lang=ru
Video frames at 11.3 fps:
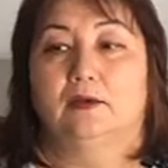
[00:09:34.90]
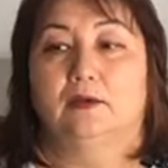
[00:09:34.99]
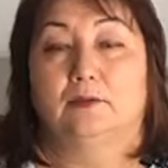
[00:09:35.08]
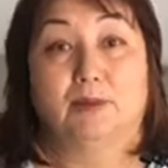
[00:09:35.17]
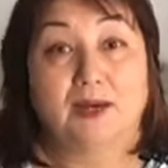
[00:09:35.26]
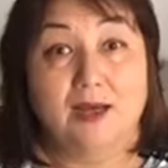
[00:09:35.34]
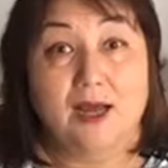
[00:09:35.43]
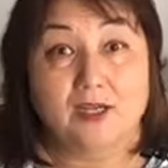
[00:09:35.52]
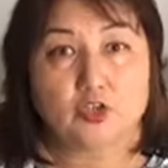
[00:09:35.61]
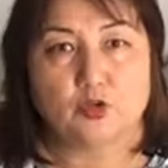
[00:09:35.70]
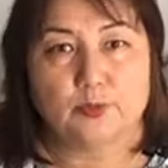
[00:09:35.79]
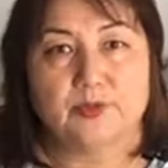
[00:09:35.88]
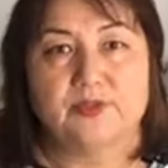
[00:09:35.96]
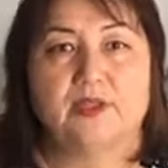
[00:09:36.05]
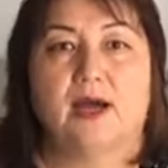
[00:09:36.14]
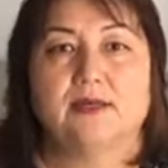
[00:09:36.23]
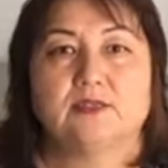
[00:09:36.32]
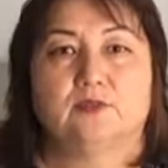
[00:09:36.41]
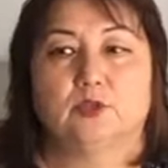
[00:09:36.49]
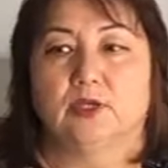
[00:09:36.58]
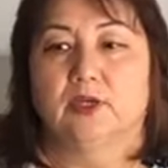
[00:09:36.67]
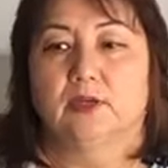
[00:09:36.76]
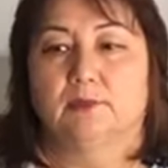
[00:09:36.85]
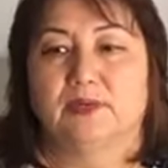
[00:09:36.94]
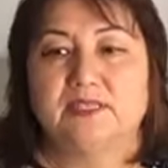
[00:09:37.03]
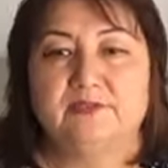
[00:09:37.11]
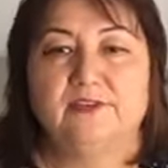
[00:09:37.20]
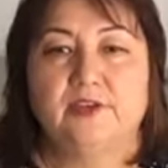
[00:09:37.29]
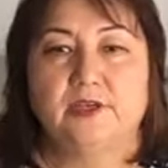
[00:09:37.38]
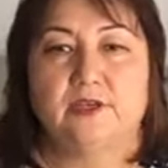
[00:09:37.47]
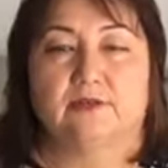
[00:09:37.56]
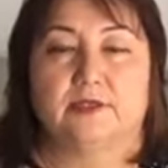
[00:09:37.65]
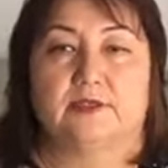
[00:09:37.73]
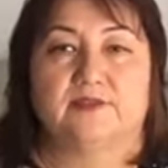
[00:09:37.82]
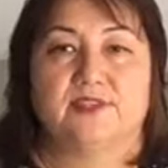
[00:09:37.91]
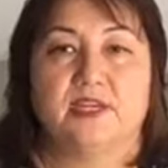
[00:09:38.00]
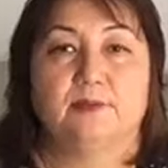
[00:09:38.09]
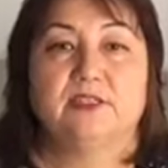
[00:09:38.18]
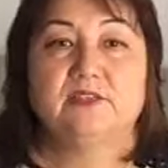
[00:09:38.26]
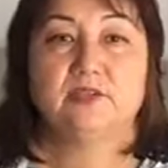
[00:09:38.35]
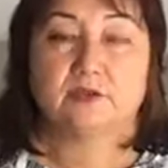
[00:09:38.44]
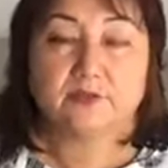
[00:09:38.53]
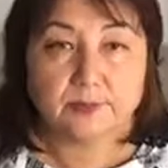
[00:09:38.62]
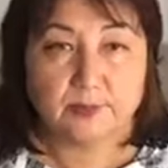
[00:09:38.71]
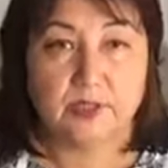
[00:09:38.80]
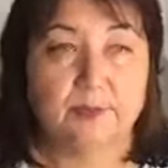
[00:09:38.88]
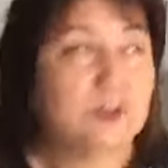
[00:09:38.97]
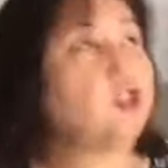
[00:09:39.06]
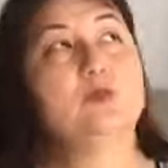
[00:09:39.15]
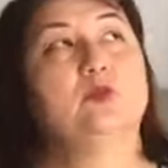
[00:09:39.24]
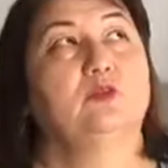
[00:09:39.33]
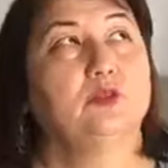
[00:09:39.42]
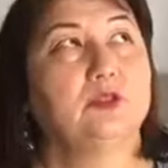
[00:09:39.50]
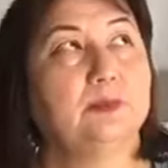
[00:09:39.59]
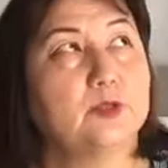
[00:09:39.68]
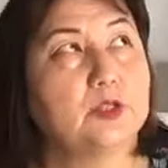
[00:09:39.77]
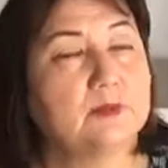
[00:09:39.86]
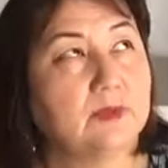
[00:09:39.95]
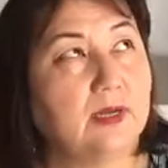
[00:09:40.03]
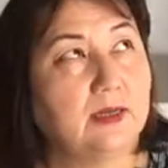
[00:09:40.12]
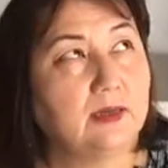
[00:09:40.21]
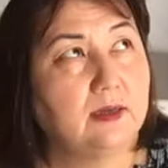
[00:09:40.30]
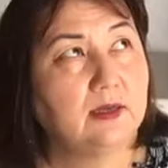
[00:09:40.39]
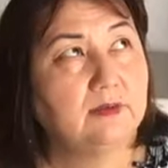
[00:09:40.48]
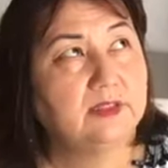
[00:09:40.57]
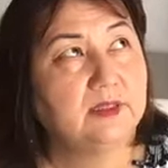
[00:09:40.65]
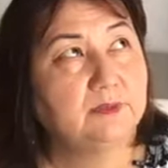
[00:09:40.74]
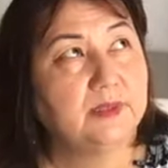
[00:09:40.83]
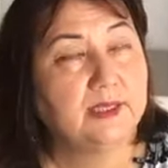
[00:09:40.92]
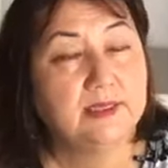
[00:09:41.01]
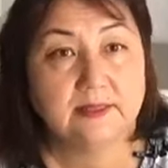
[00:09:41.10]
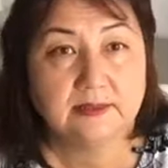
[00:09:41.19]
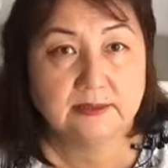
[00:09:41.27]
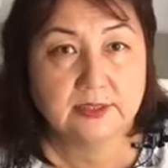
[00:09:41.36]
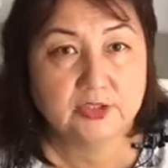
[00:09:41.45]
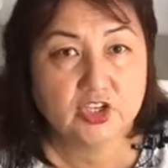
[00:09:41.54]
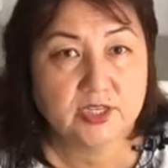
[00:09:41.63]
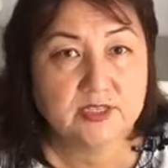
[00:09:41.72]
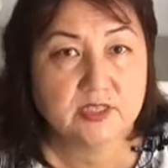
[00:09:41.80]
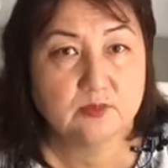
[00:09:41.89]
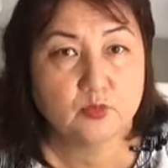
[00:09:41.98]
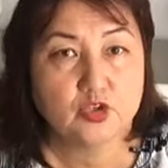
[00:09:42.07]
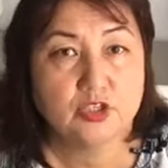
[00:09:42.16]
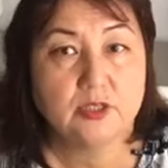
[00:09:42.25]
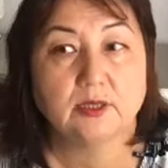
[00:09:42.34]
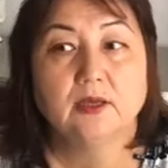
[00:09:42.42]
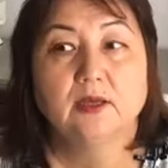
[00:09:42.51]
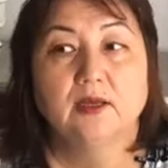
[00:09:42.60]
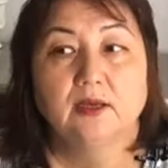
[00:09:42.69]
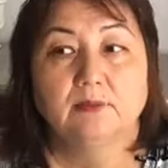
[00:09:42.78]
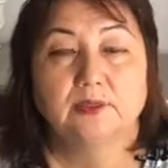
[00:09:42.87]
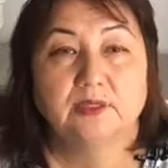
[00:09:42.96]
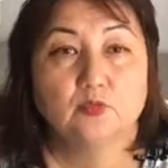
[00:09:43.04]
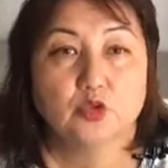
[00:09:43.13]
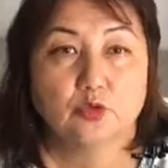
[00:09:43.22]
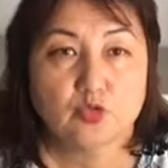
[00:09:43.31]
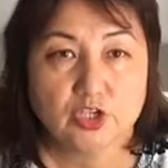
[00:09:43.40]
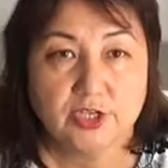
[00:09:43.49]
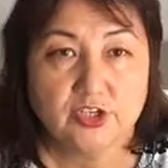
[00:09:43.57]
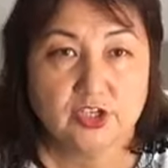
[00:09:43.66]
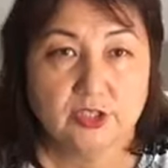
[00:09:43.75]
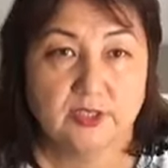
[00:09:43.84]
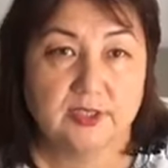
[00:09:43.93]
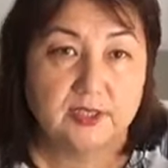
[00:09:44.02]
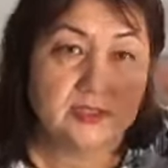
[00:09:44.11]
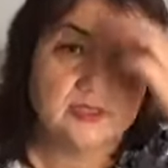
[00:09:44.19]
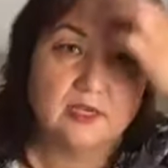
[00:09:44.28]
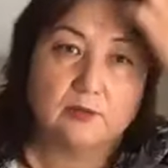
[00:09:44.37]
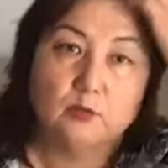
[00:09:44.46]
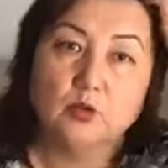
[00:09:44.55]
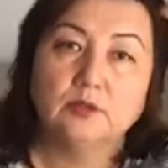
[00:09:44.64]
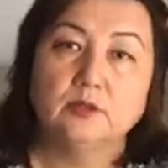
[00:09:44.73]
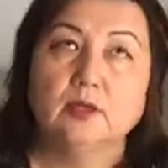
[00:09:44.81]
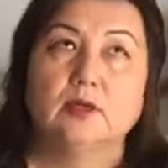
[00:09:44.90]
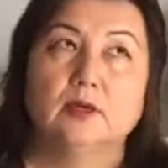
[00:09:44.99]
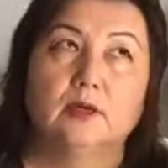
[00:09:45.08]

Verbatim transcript: э, багаж, чтобы дать, вот, мотивировать, всех мотивировать. И почему, вот, допустим, а, в этом плане она отличается от мужчины? Потому что у женщины есть гормон